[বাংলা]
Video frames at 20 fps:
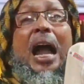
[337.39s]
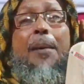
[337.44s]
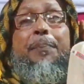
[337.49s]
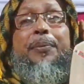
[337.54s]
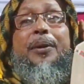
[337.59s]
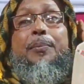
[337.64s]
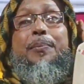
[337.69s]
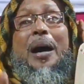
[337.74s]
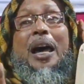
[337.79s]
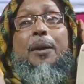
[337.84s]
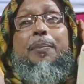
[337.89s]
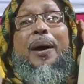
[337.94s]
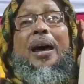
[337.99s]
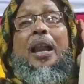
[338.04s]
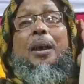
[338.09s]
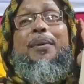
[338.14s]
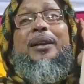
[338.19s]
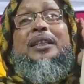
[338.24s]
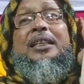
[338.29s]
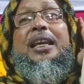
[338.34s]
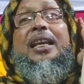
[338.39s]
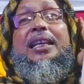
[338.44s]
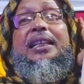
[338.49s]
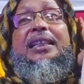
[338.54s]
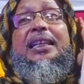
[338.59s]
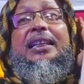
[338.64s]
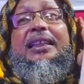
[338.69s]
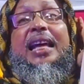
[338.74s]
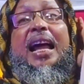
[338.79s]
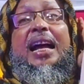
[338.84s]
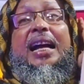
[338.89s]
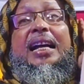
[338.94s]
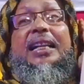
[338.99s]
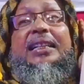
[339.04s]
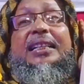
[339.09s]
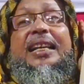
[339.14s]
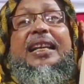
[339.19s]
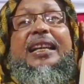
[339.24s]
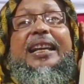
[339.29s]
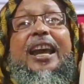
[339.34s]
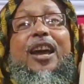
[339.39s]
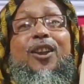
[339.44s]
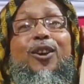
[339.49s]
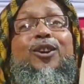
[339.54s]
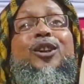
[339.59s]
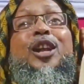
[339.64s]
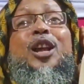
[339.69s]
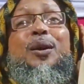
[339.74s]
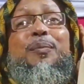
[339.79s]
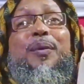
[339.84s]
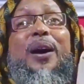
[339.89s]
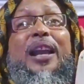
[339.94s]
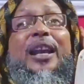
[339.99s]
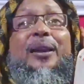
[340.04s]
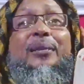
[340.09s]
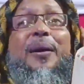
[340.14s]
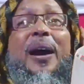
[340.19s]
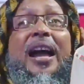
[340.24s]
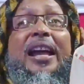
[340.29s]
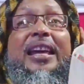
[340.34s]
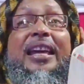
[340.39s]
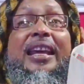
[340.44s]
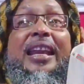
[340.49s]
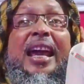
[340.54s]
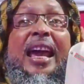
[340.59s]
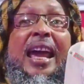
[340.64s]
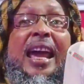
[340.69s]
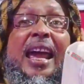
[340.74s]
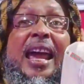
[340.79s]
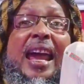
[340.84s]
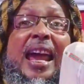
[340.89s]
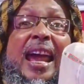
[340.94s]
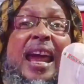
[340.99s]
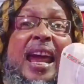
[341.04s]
আপনি বারবার আমার ছেলে দিয়ে তাকাচ্ছেন কেন বলে ভাই রে